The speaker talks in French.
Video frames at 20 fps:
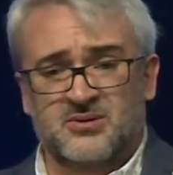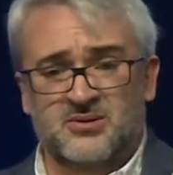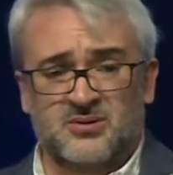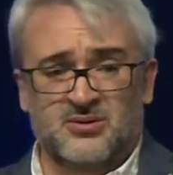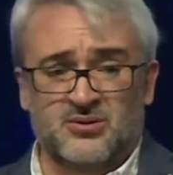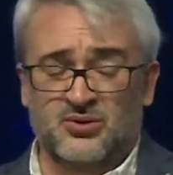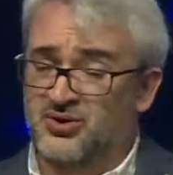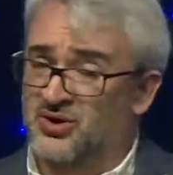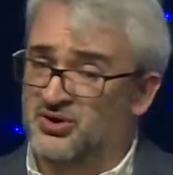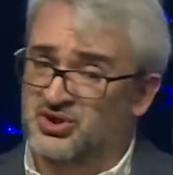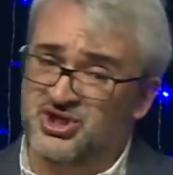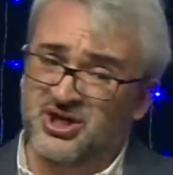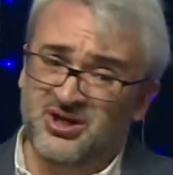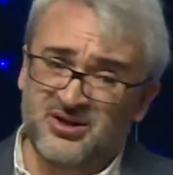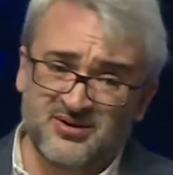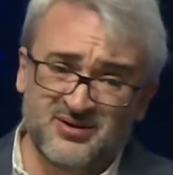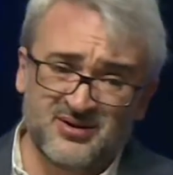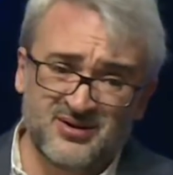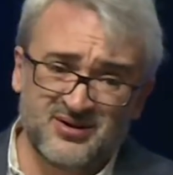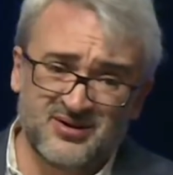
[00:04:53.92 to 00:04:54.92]
Le danger
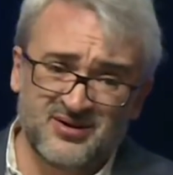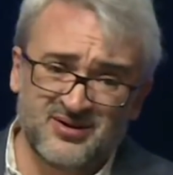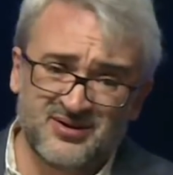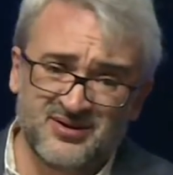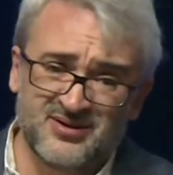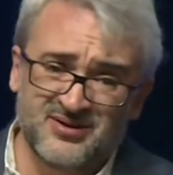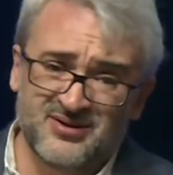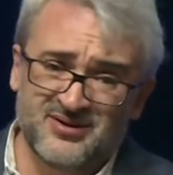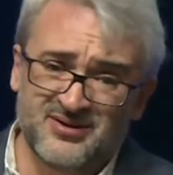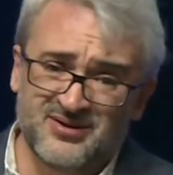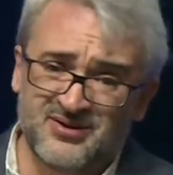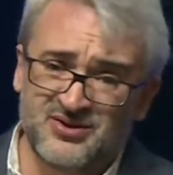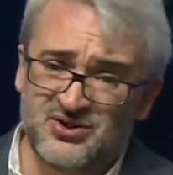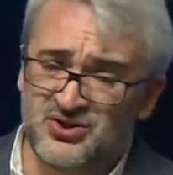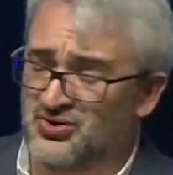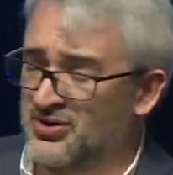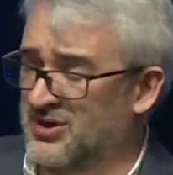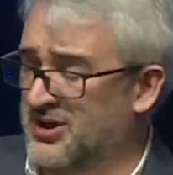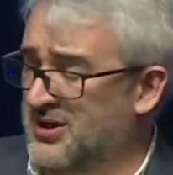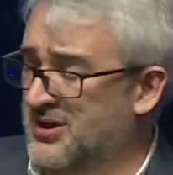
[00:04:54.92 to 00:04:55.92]

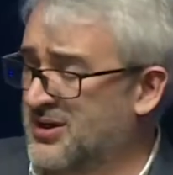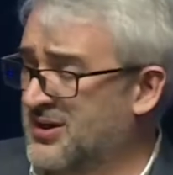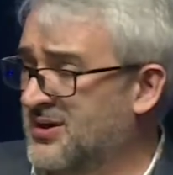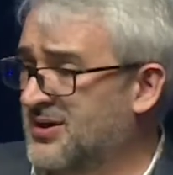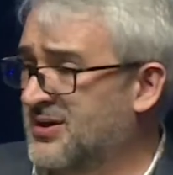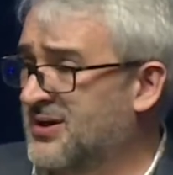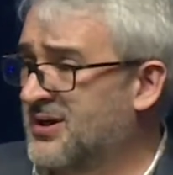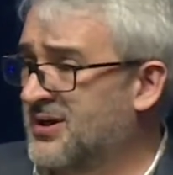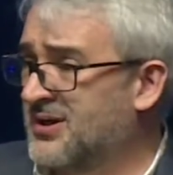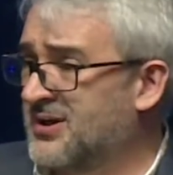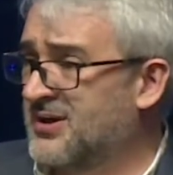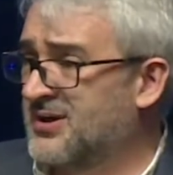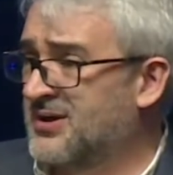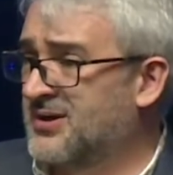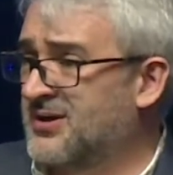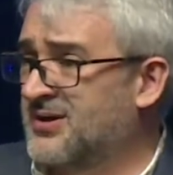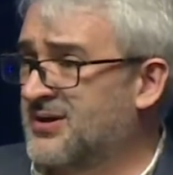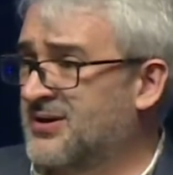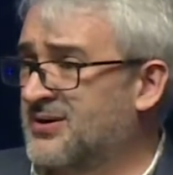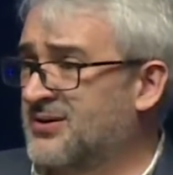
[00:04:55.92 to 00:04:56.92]
serait
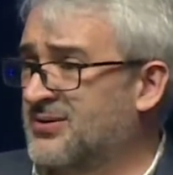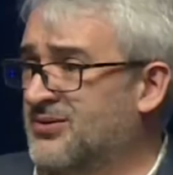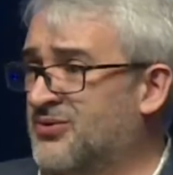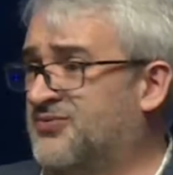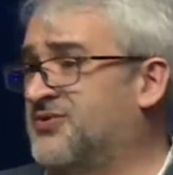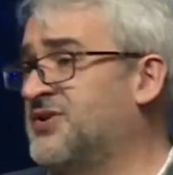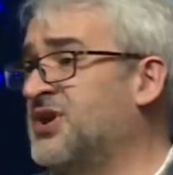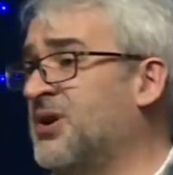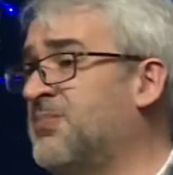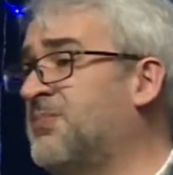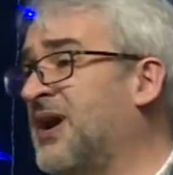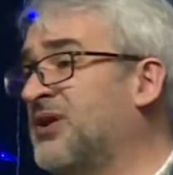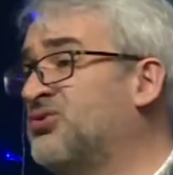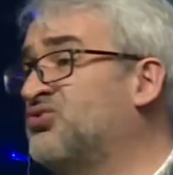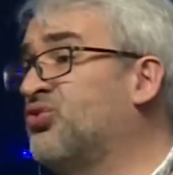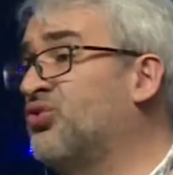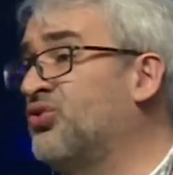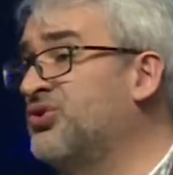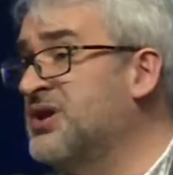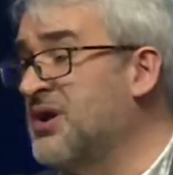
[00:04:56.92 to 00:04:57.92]
de finir par
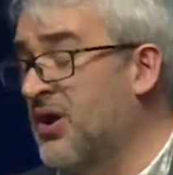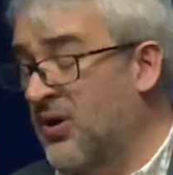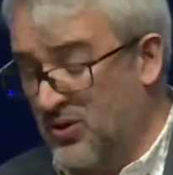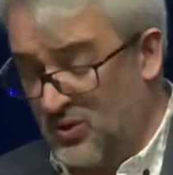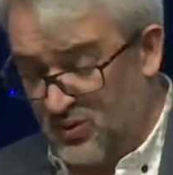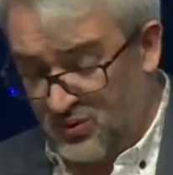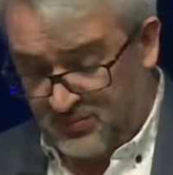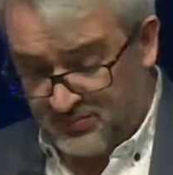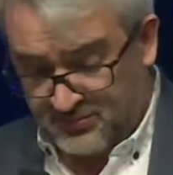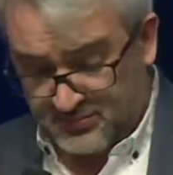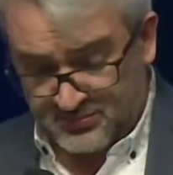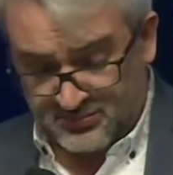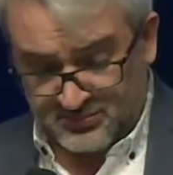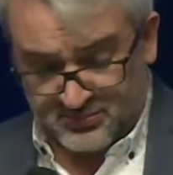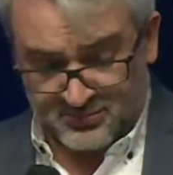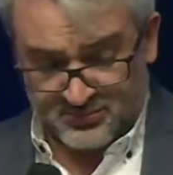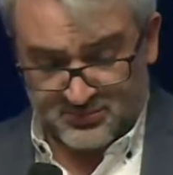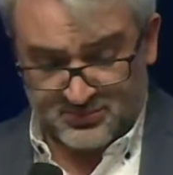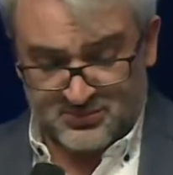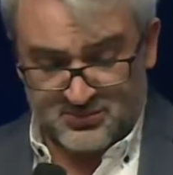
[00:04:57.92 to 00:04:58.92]
tourner en rond,
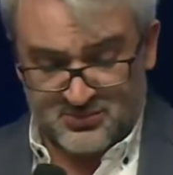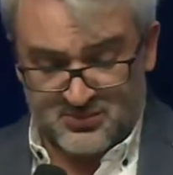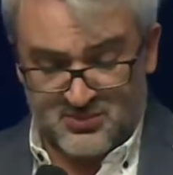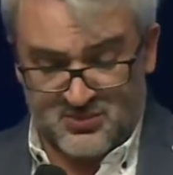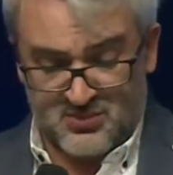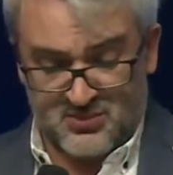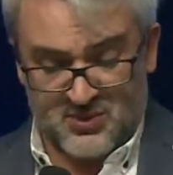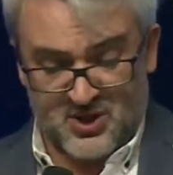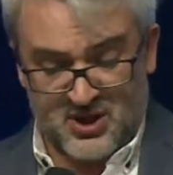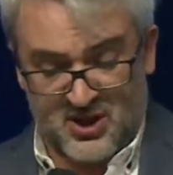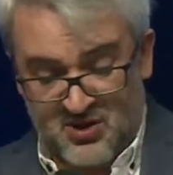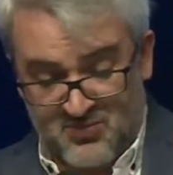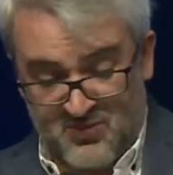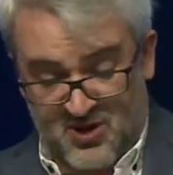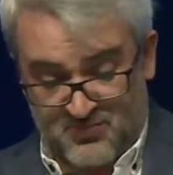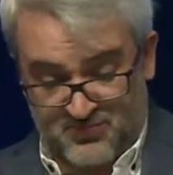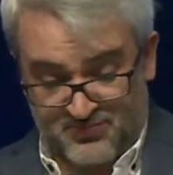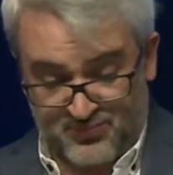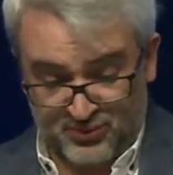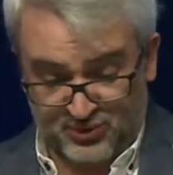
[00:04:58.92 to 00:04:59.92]
et
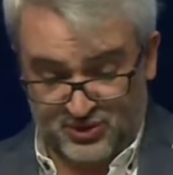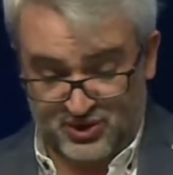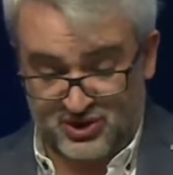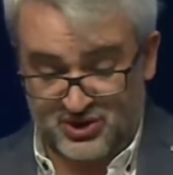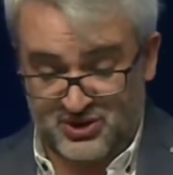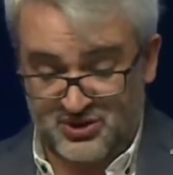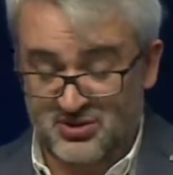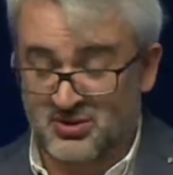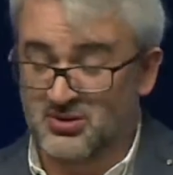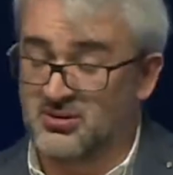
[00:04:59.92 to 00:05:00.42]
même plus,